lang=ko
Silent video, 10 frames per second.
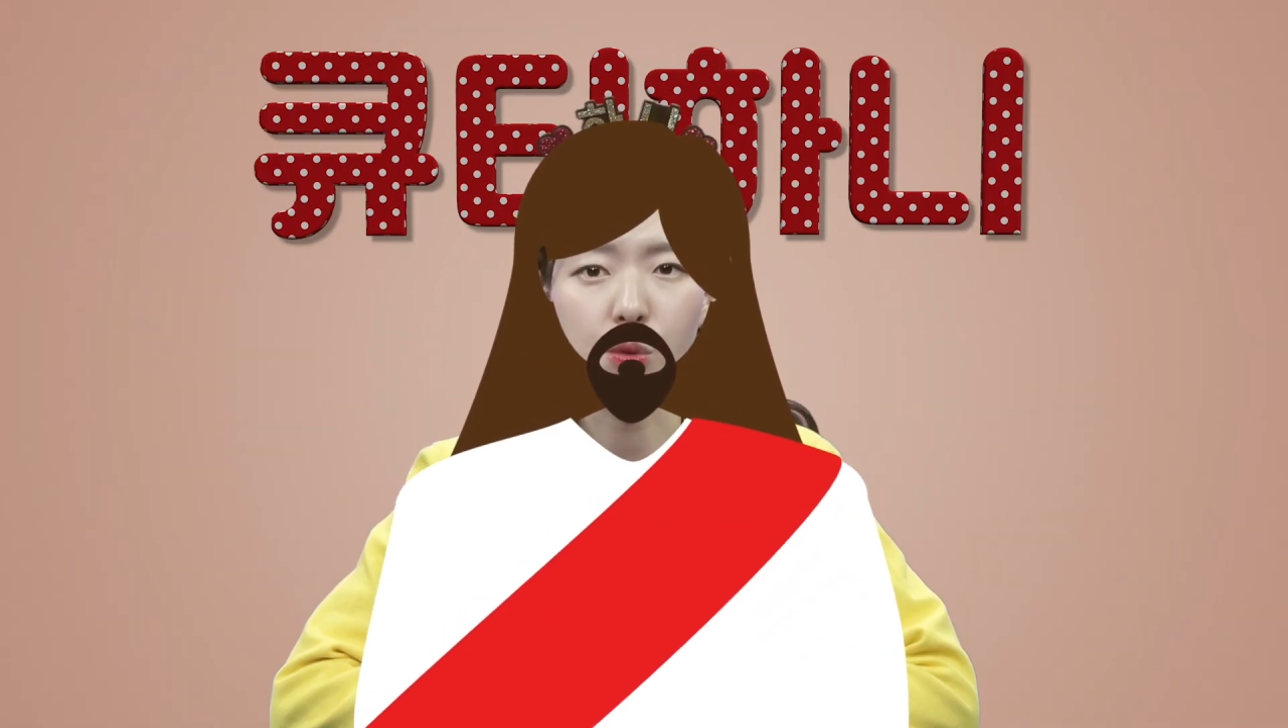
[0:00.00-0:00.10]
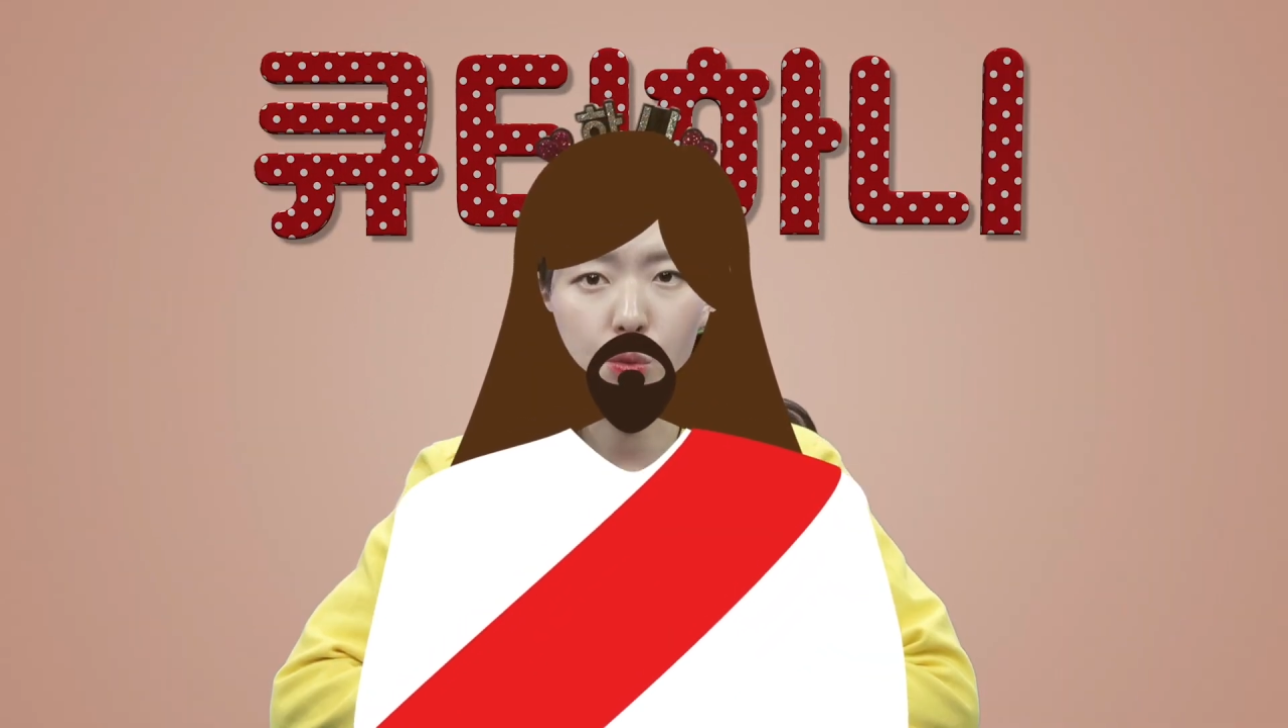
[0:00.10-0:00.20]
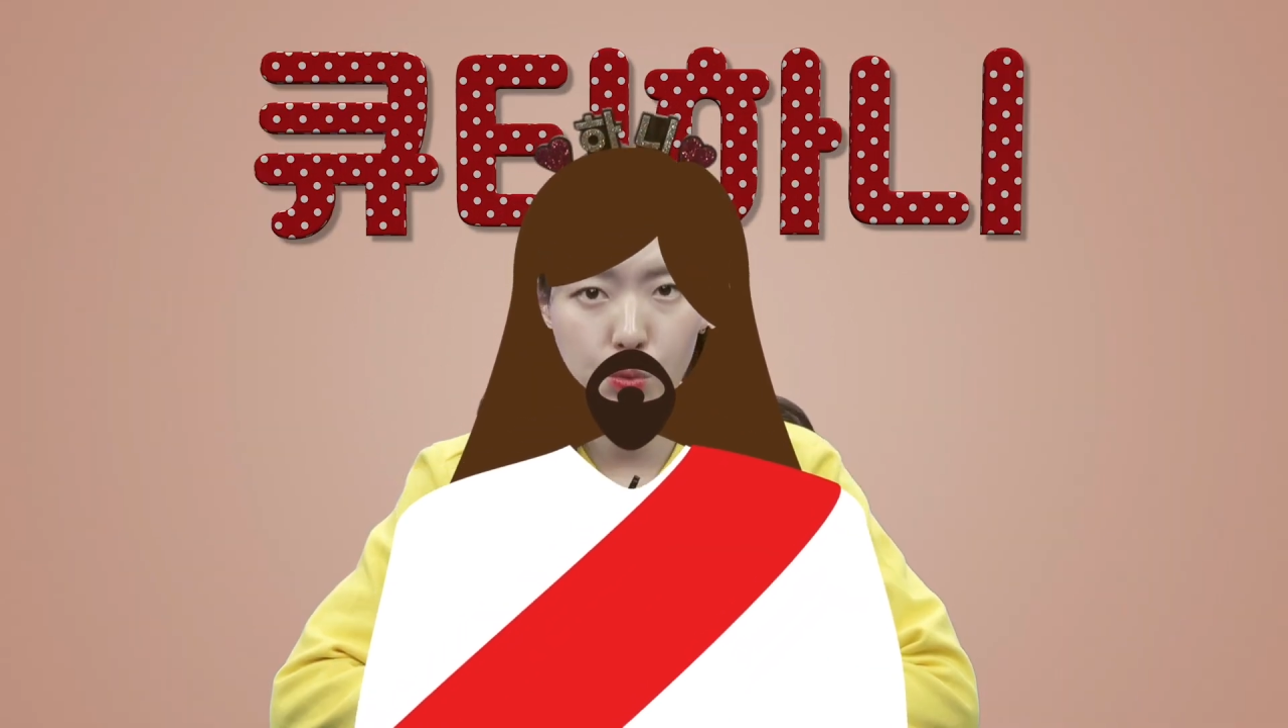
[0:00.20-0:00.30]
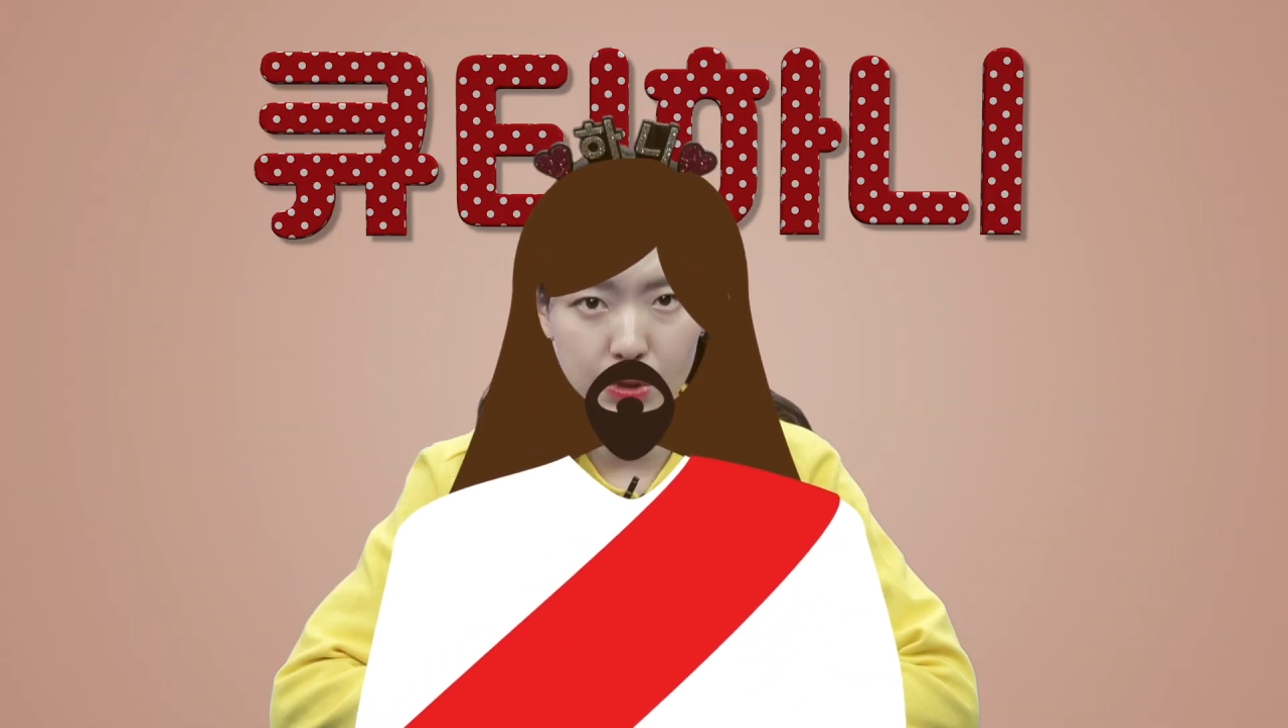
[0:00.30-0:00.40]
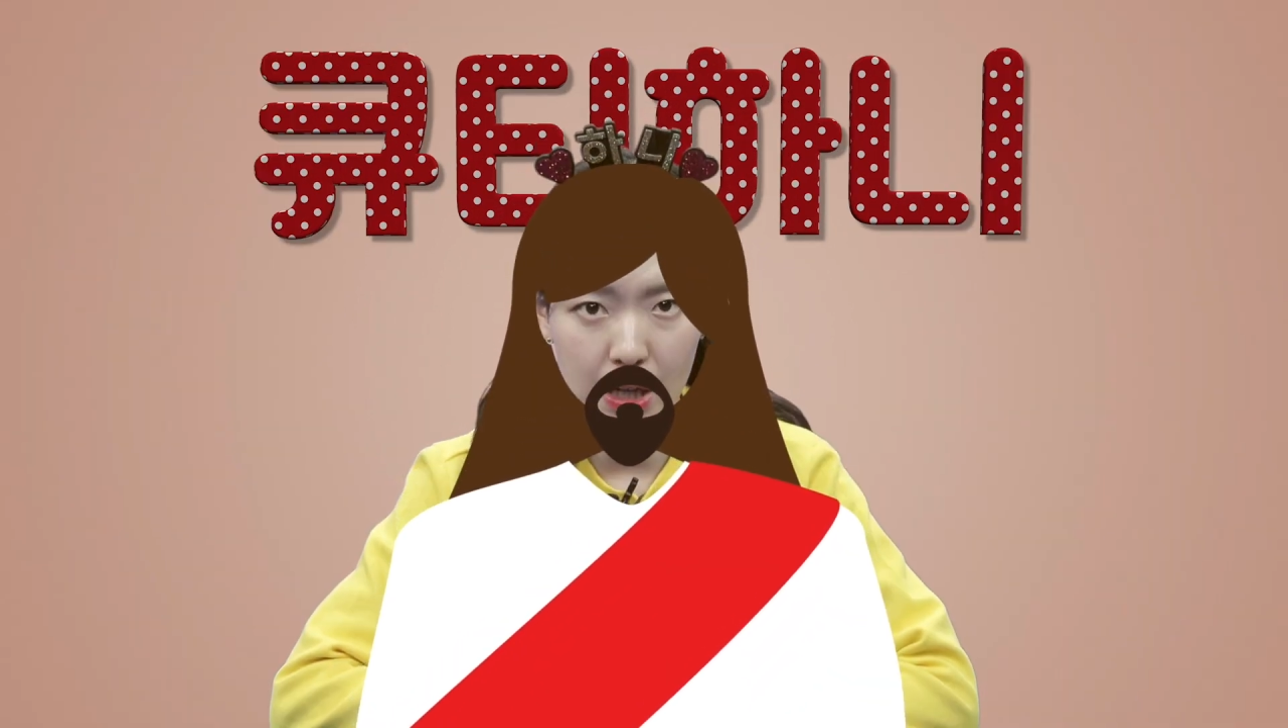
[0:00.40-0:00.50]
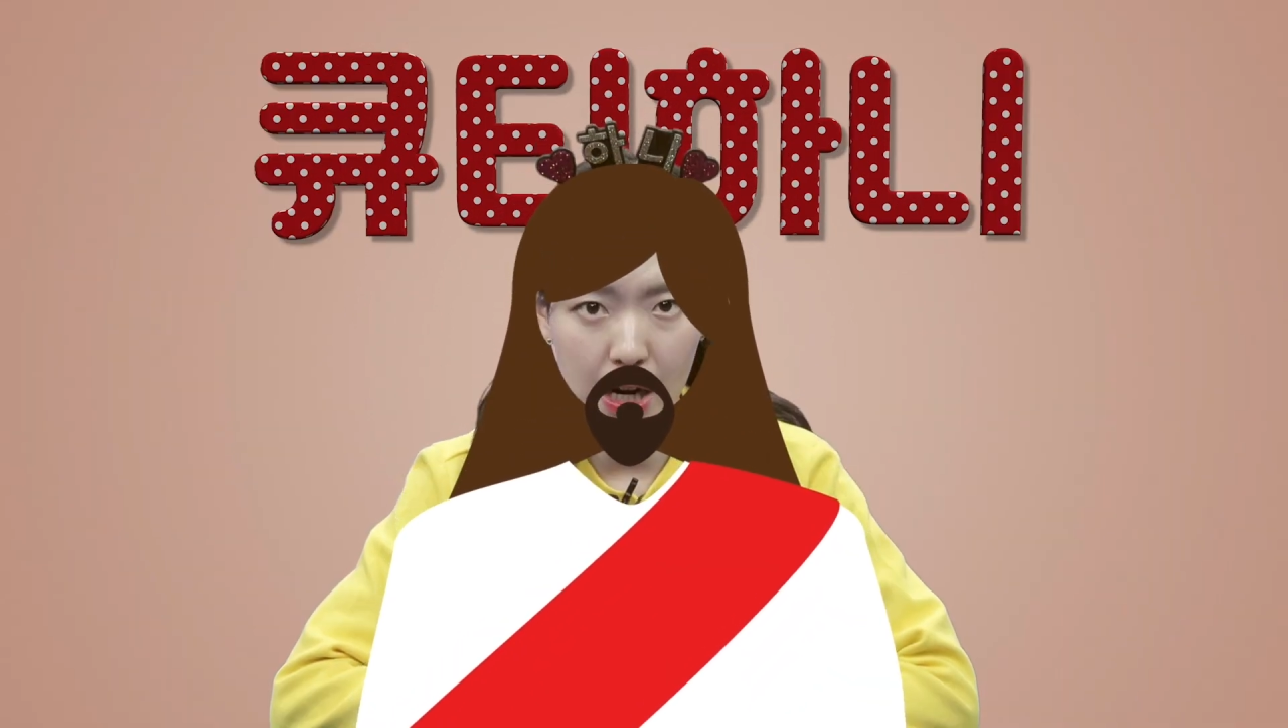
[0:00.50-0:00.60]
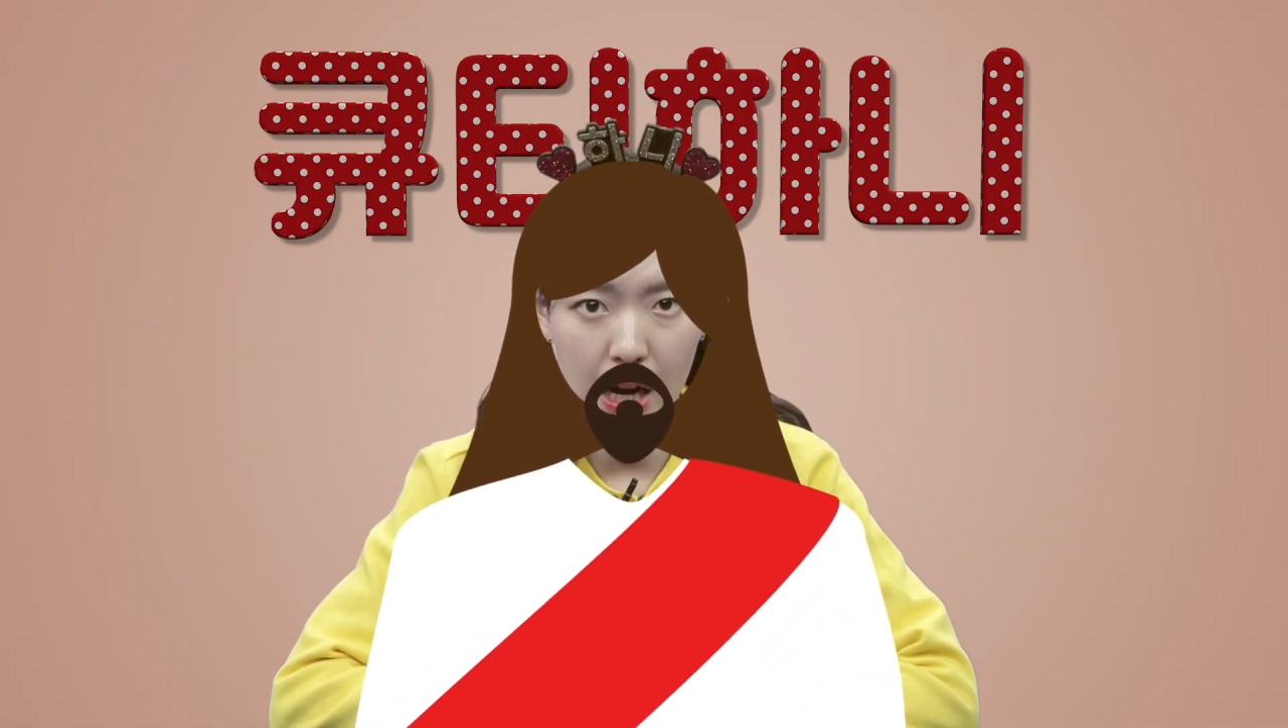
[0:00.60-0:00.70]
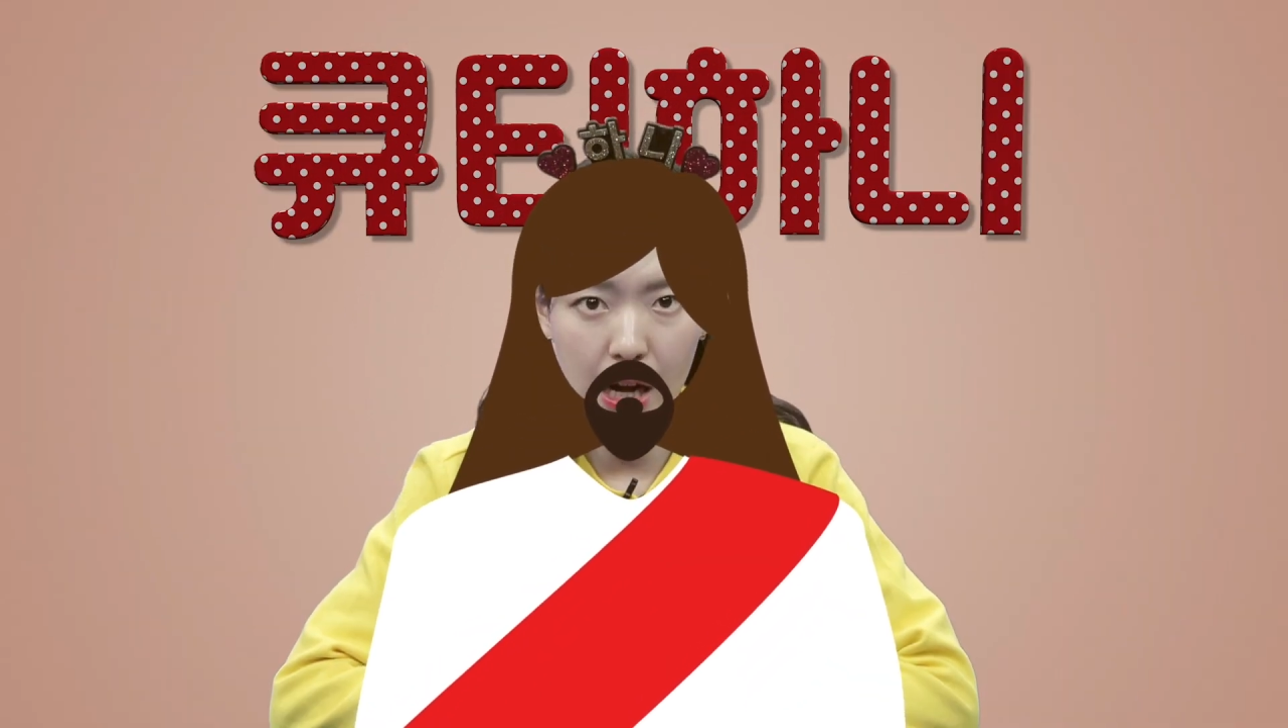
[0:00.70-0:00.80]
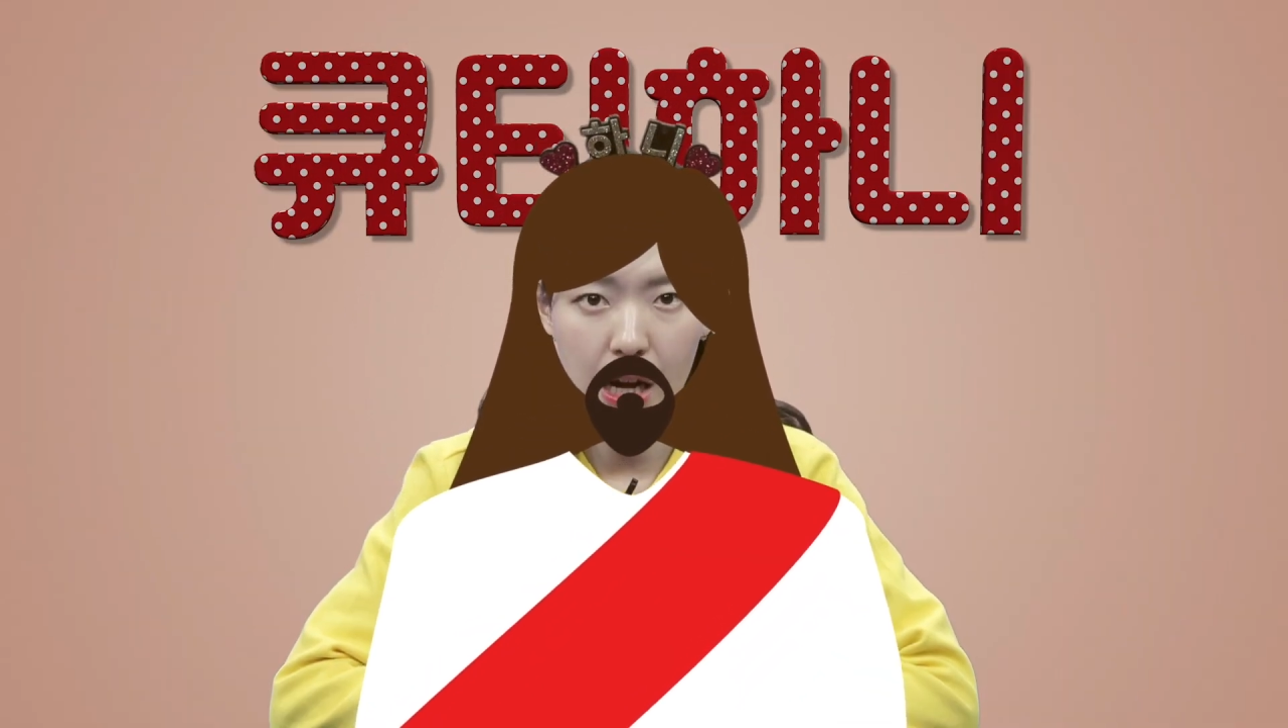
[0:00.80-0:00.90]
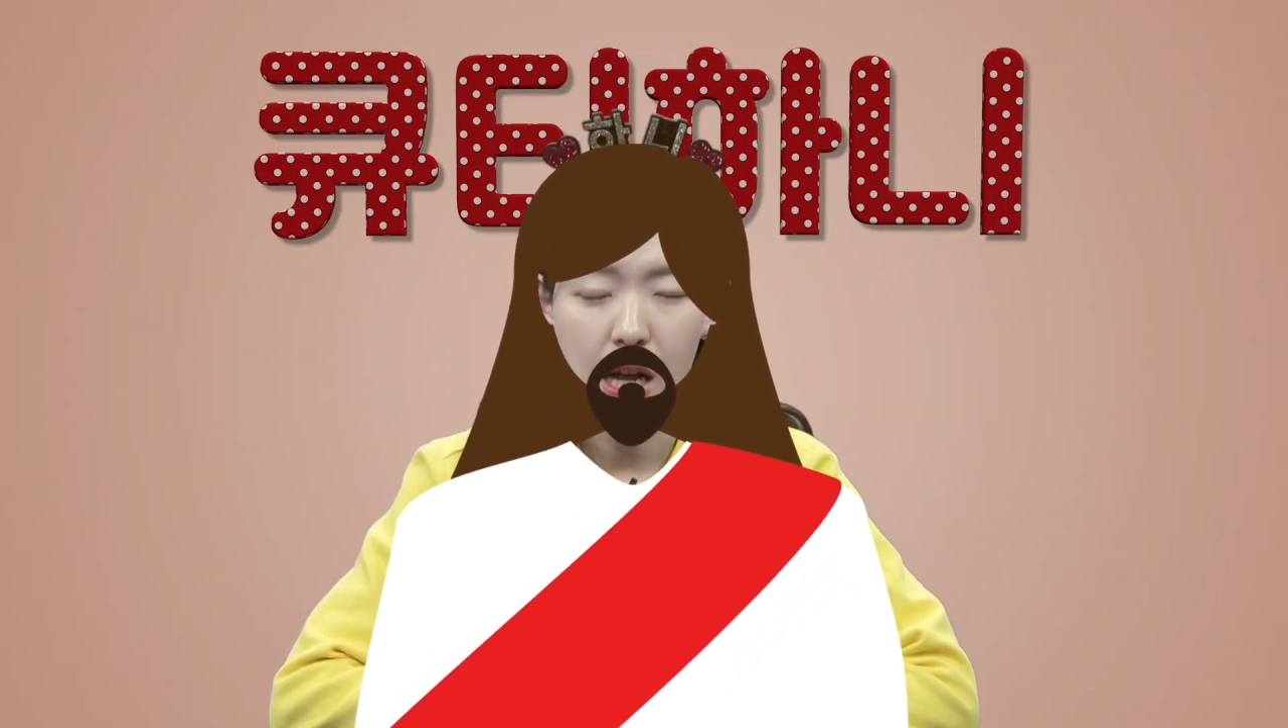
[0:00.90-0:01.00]

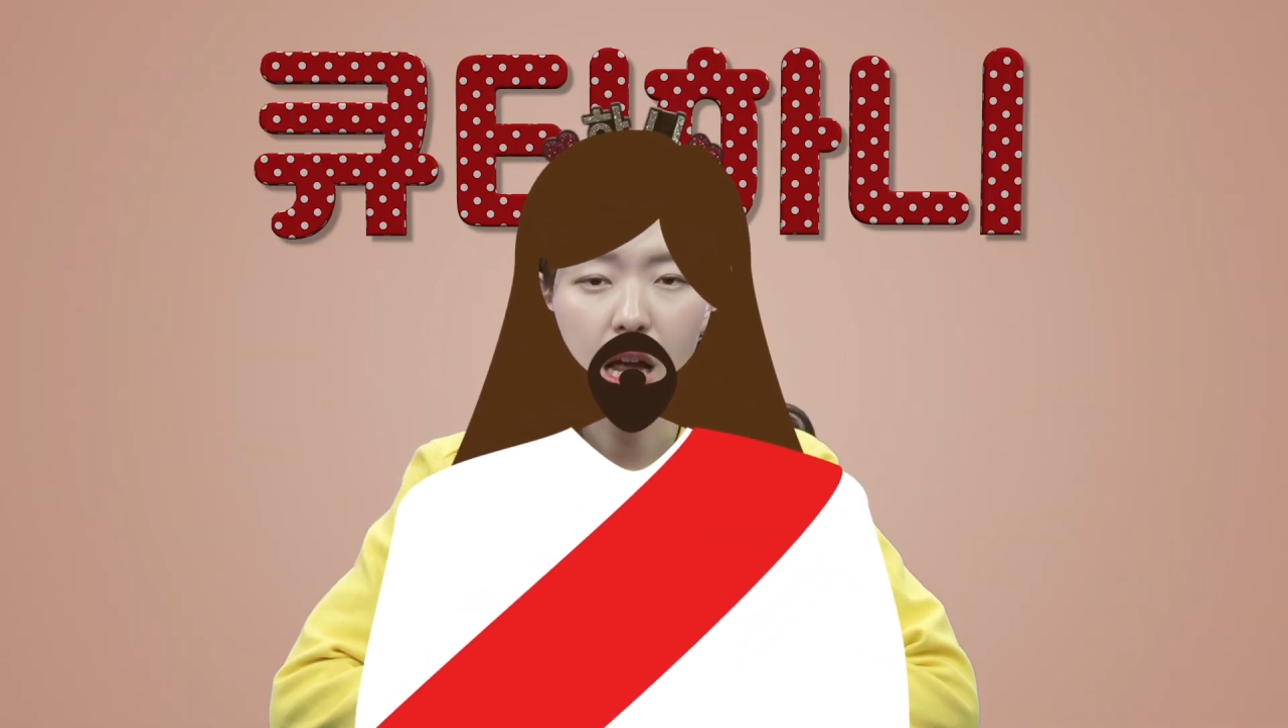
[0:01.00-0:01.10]
꽂아라.